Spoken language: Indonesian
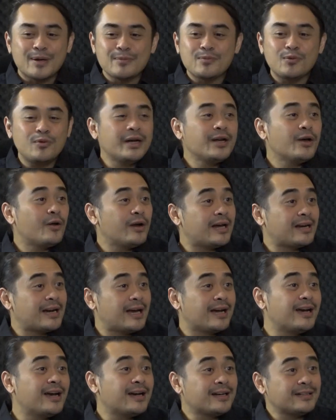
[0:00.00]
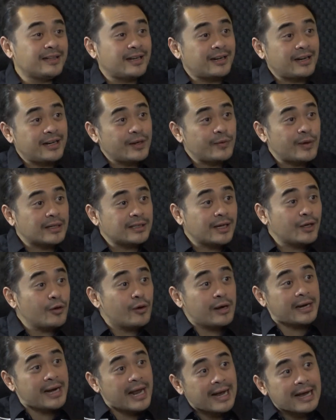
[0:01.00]
80-an olahraga ke Tiara Dewata kan
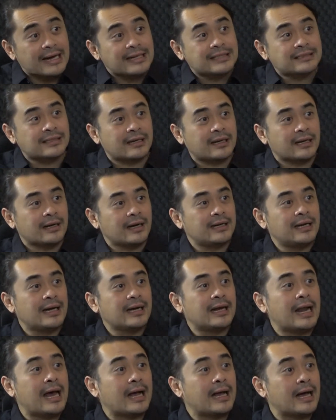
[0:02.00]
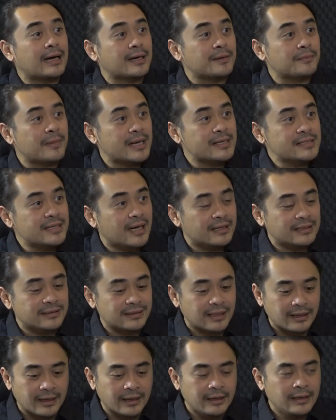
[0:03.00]
olahraga di sana. Ada iya. gelanggang yeah. remaja di
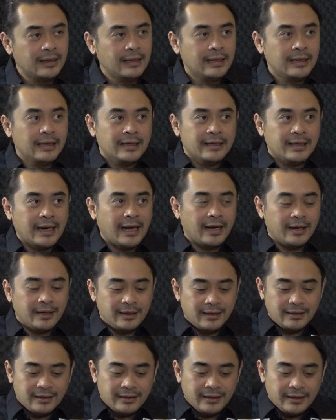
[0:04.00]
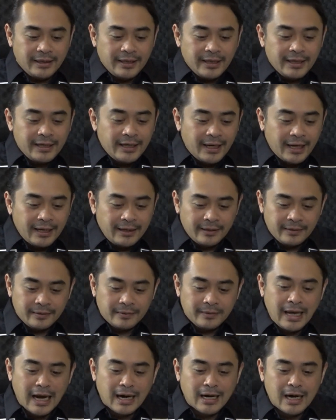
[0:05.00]
sana. Yeah. Nah, ini kan
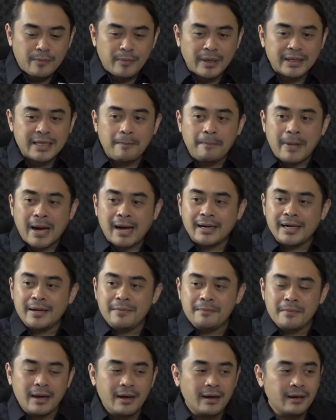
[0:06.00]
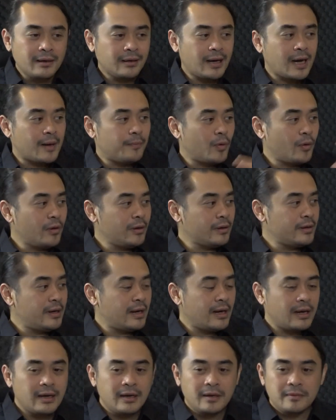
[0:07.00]
yang namanya panglima,
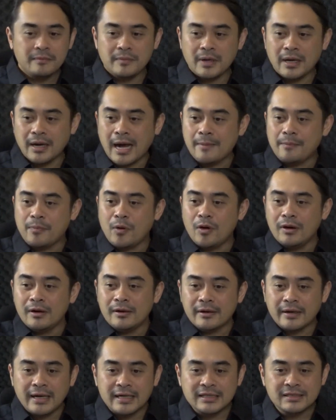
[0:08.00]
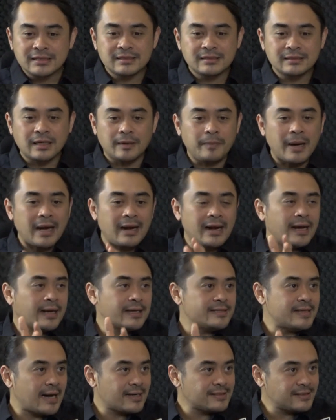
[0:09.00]
kapolda, kapolres, kepala
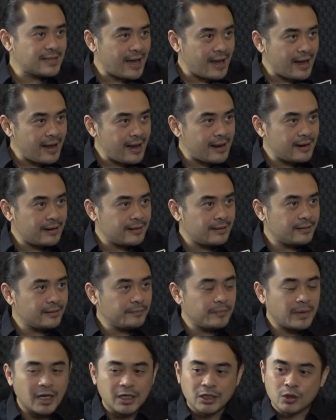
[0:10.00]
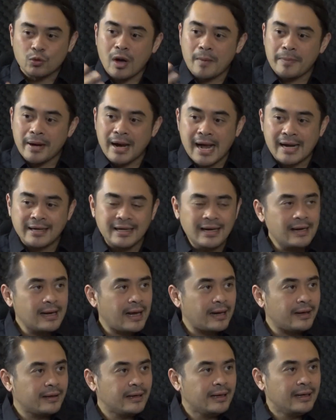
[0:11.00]
kejaksaan, ketua
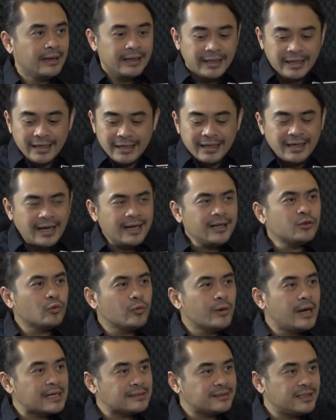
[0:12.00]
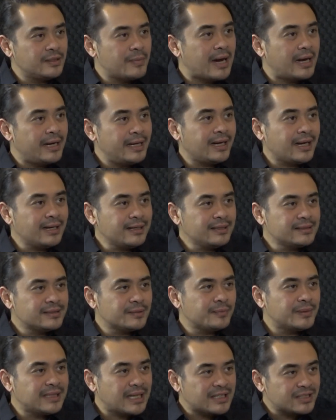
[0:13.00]
pengadilan, ini kan tugas di Bali kan
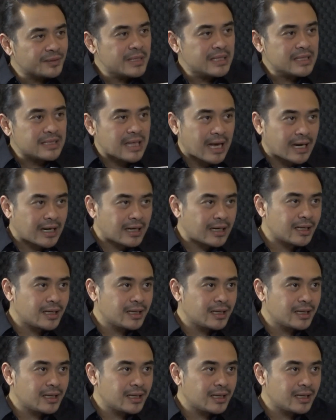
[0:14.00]
sebentar-sebentar.